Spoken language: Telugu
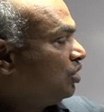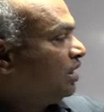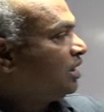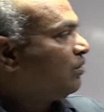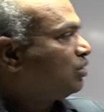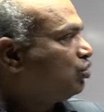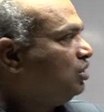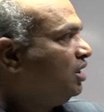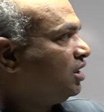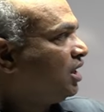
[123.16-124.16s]
జూలై తర్వాత
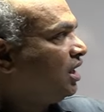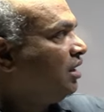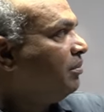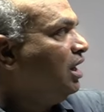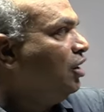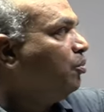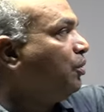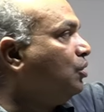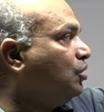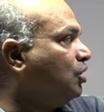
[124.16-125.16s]
కొద్దిగా తగ్గి మళ్ళీ
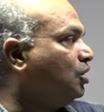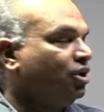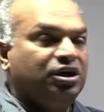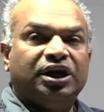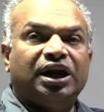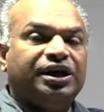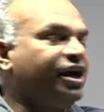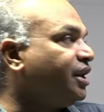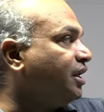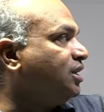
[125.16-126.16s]
ఇప్పుడు ఎలా
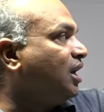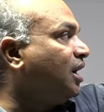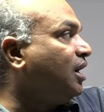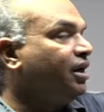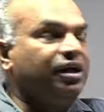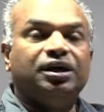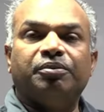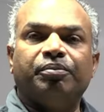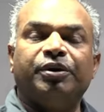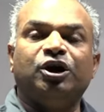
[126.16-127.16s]
ఏ రీతిన
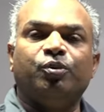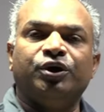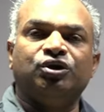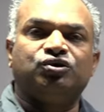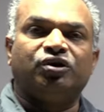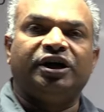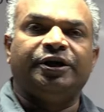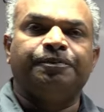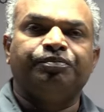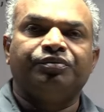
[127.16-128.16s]
పెరిగిపోయిందో
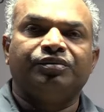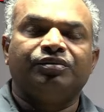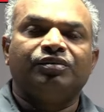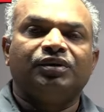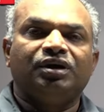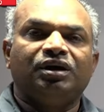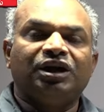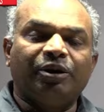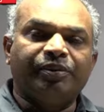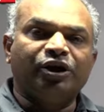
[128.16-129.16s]
చూడండి
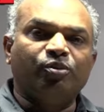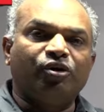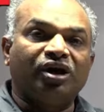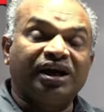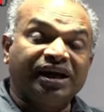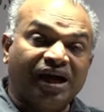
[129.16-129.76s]
ఇలా పెరిగిపోవడానికి